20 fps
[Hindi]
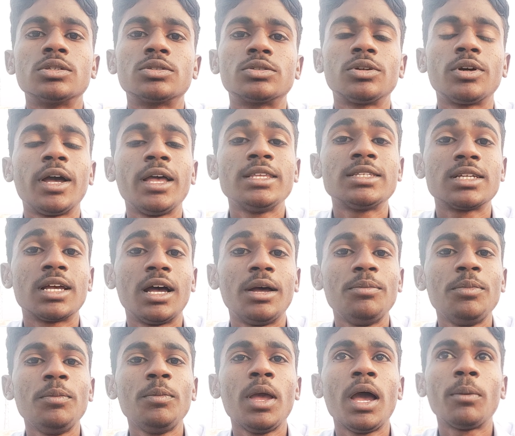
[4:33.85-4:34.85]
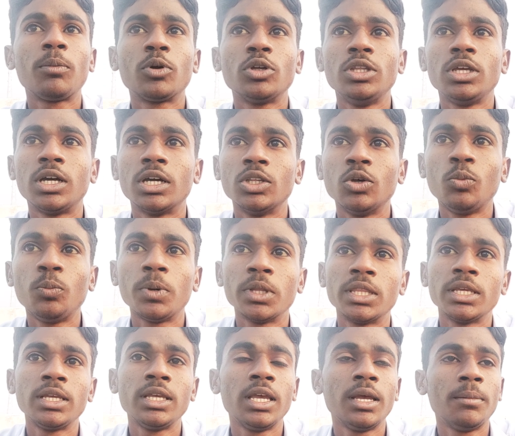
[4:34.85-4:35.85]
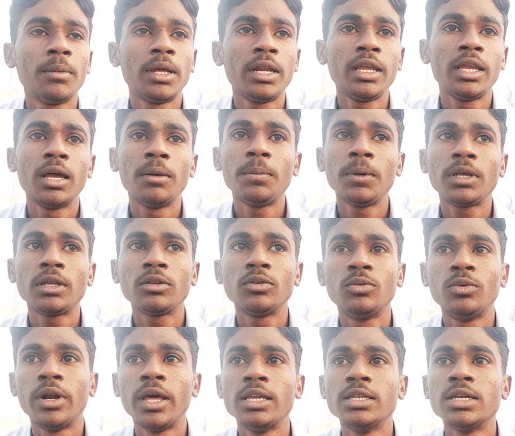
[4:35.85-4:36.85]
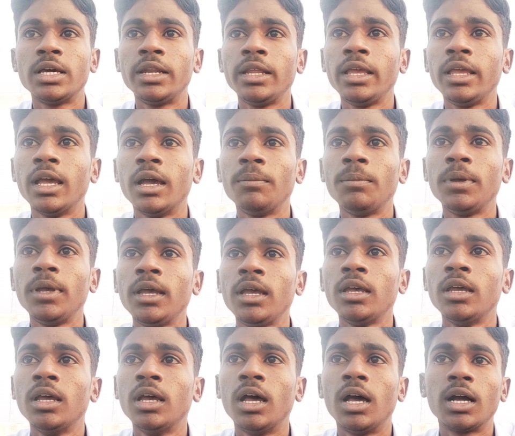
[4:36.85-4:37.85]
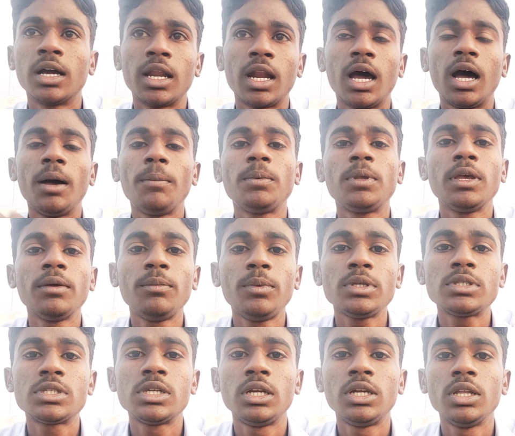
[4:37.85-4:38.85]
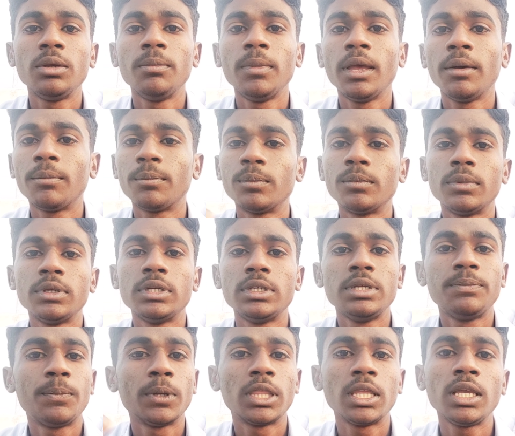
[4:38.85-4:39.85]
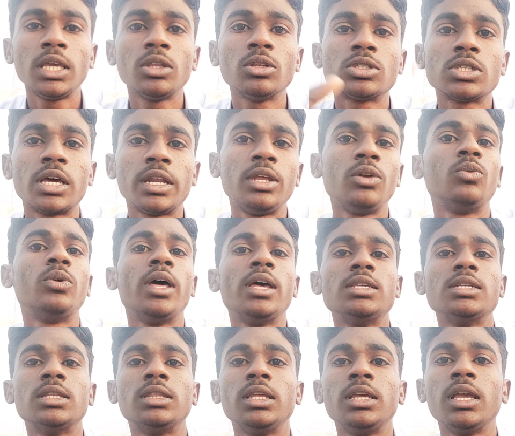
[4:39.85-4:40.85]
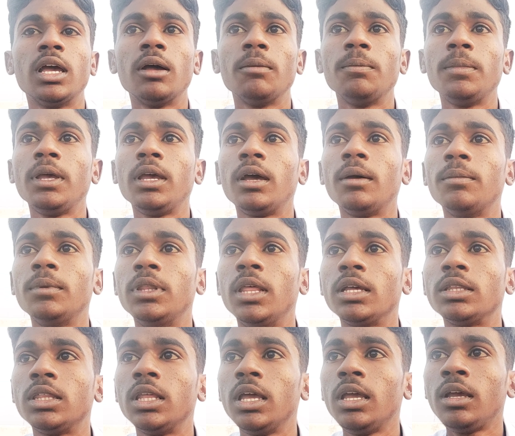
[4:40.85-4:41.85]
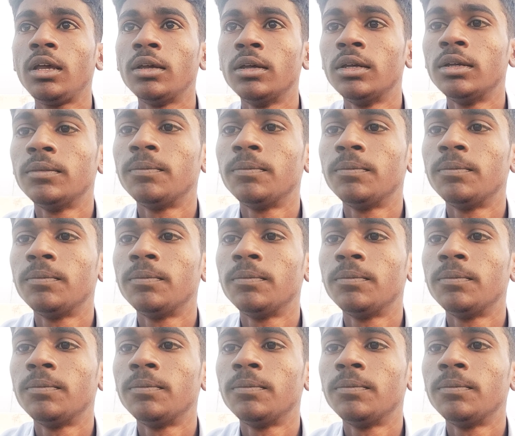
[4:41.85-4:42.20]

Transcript: सो गैस अभी मैं आपको दिखाता हूँ पतंगे हमारे यहाँ पर उड़ाई जा रही है यहाँ पर अगर आपके भी सिटी में पतंगे तो सारी उड़ाई जाती हैं यहाँ पे अभी देखते हैं